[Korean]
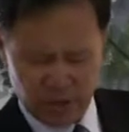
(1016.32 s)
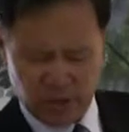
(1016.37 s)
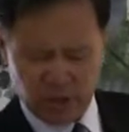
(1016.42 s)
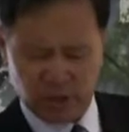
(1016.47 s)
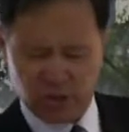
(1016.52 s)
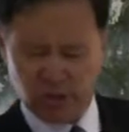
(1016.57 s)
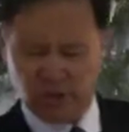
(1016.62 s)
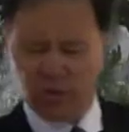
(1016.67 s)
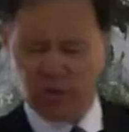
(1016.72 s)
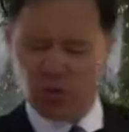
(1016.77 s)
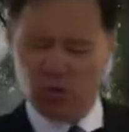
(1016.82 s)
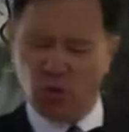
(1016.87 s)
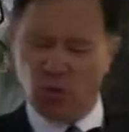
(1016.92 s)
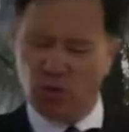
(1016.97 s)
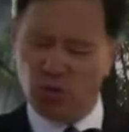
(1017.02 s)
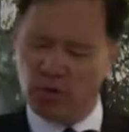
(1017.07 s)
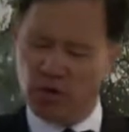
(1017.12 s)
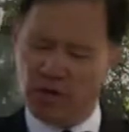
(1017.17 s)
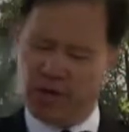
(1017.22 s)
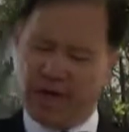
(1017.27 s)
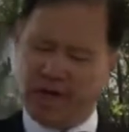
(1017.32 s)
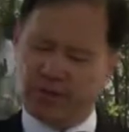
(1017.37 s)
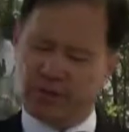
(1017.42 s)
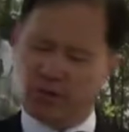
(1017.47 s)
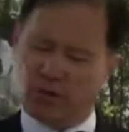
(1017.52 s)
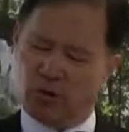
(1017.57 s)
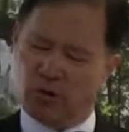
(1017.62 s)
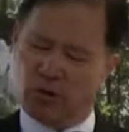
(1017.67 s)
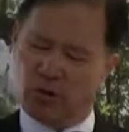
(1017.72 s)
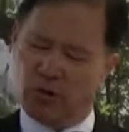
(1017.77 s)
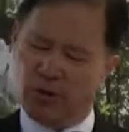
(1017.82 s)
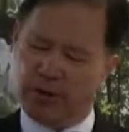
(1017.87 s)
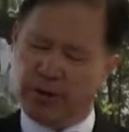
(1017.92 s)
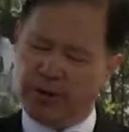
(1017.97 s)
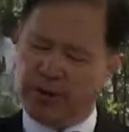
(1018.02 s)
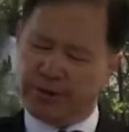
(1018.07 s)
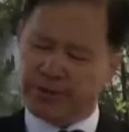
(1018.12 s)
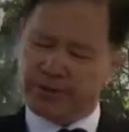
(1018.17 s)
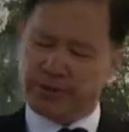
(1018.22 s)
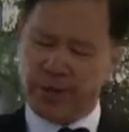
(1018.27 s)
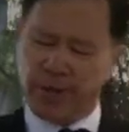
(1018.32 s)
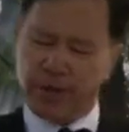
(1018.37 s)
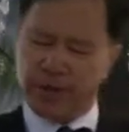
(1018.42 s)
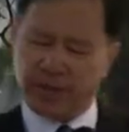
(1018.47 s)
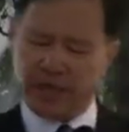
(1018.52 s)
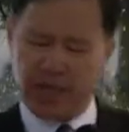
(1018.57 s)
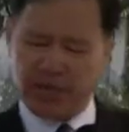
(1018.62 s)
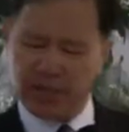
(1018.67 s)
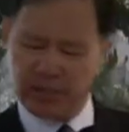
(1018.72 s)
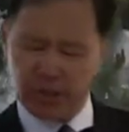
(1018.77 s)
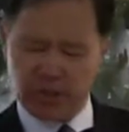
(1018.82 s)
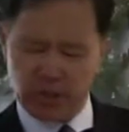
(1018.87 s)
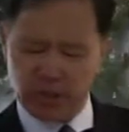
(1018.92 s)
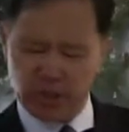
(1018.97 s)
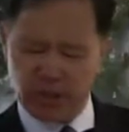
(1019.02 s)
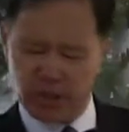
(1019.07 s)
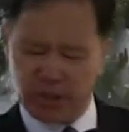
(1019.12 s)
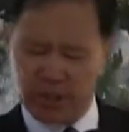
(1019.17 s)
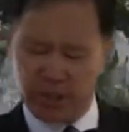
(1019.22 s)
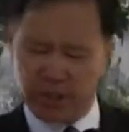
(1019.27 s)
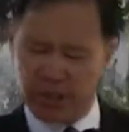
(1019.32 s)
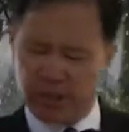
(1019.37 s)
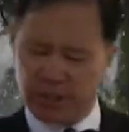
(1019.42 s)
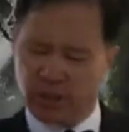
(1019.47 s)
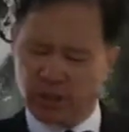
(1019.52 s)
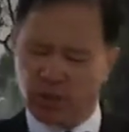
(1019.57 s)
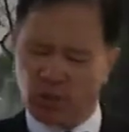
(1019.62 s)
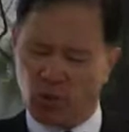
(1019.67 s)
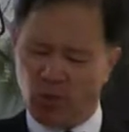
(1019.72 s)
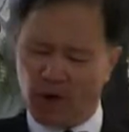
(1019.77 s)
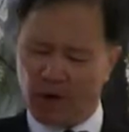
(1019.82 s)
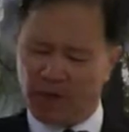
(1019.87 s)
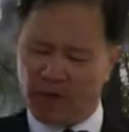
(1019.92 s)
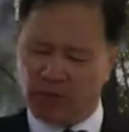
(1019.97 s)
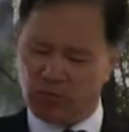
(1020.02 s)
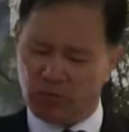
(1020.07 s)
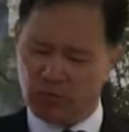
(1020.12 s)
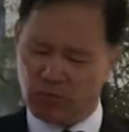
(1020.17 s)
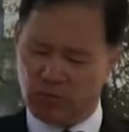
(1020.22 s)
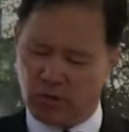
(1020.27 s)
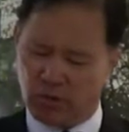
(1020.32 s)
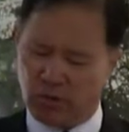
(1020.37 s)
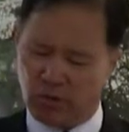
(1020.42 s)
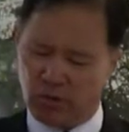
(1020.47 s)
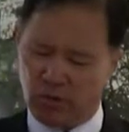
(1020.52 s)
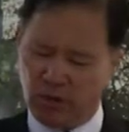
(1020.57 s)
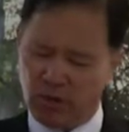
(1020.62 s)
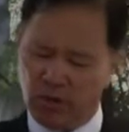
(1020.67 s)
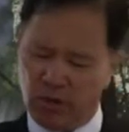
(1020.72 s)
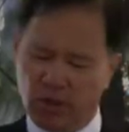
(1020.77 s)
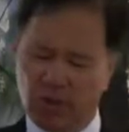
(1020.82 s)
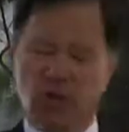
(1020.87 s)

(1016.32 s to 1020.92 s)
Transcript: 지금도 오늘날도 세상 신들이 들어와 갖고서